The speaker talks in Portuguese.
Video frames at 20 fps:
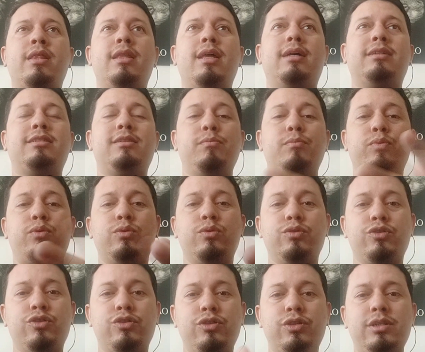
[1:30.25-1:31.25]
da
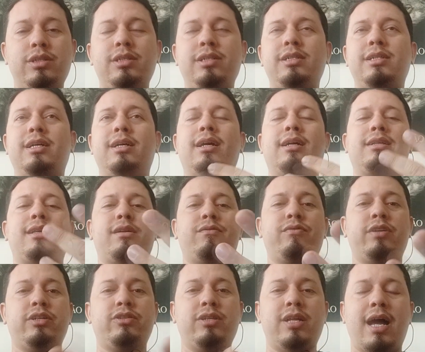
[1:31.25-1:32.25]
simbologia,
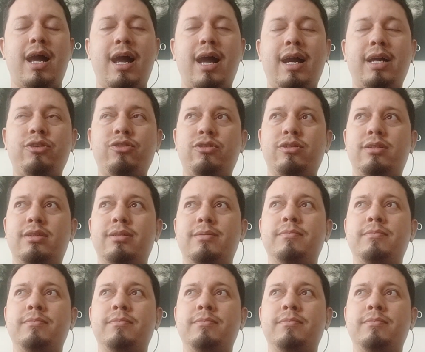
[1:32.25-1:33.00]
através da arte.